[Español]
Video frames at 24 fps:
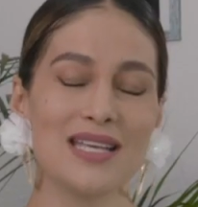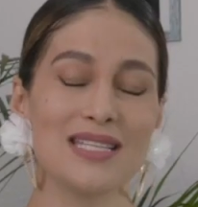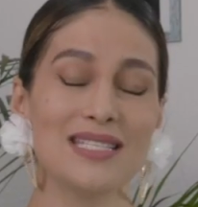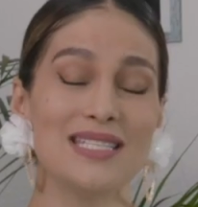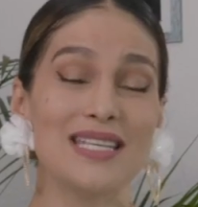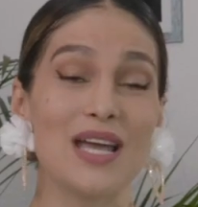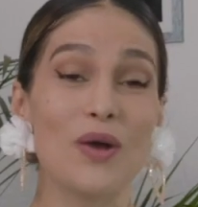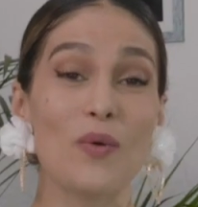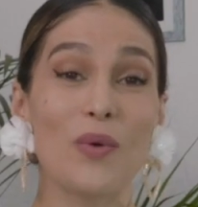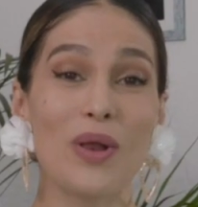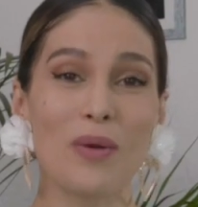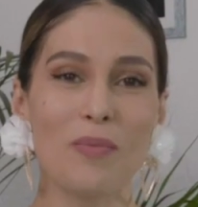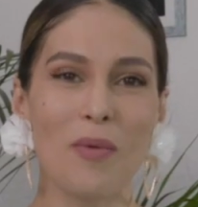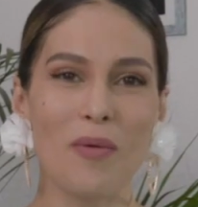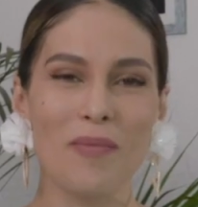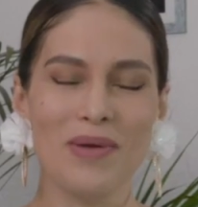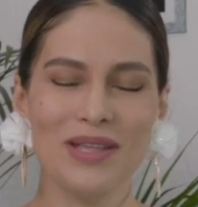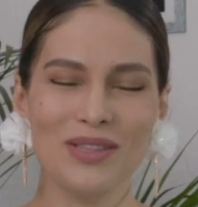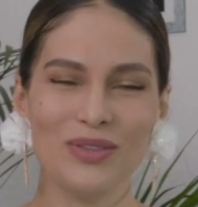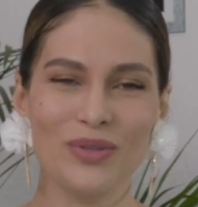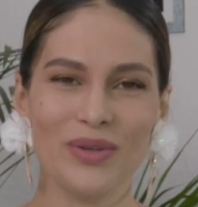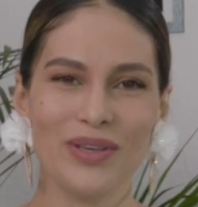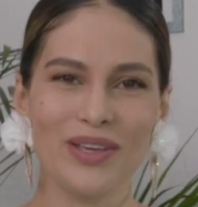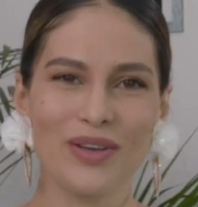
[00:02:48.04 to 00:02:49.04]
Llegó el
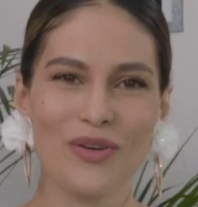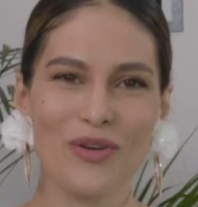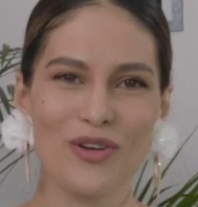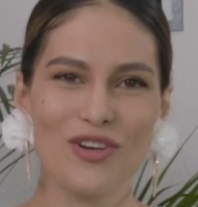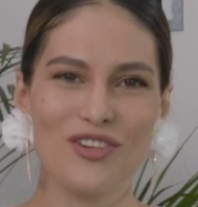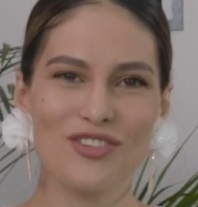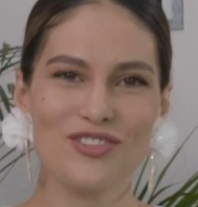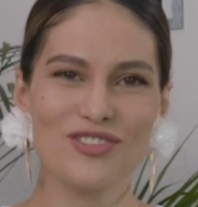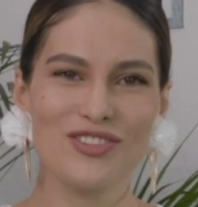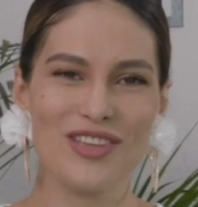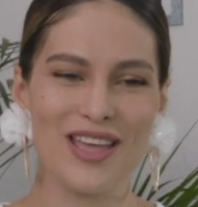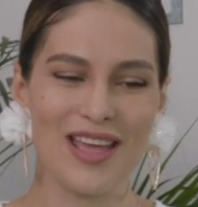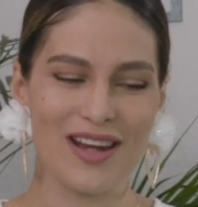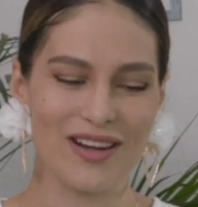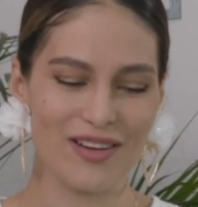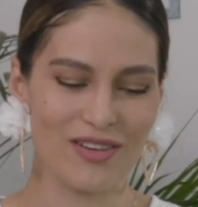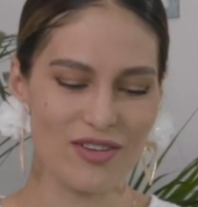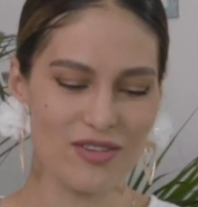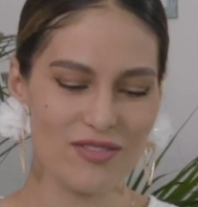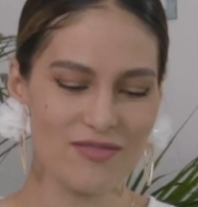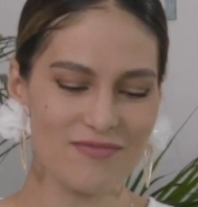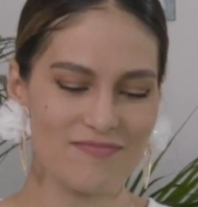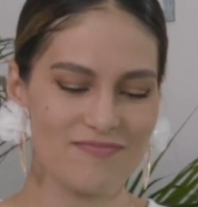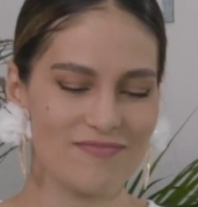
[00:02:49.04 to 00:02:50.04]
momento de
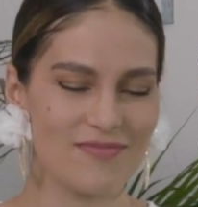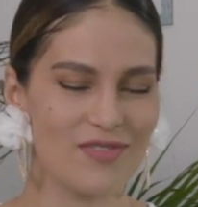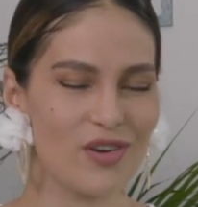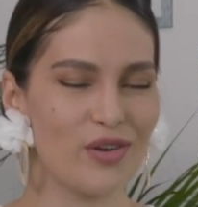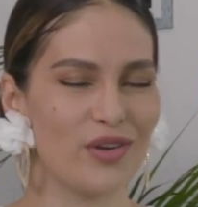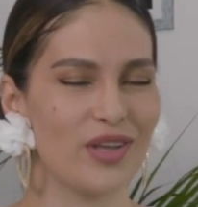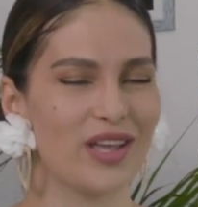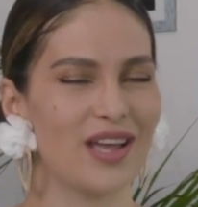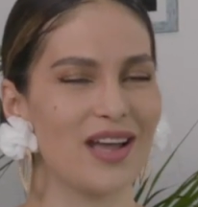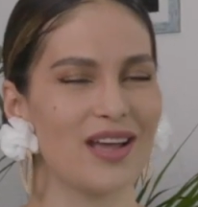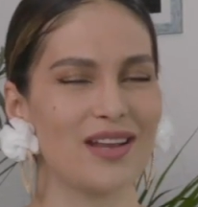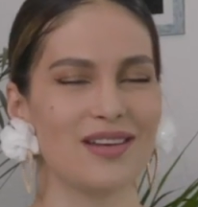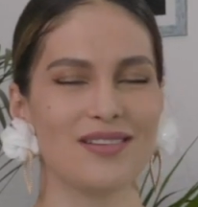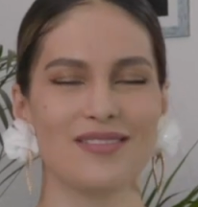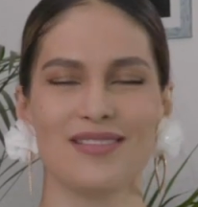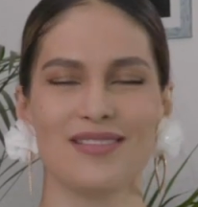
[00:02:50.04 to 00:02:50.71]
conocerlo, oigan,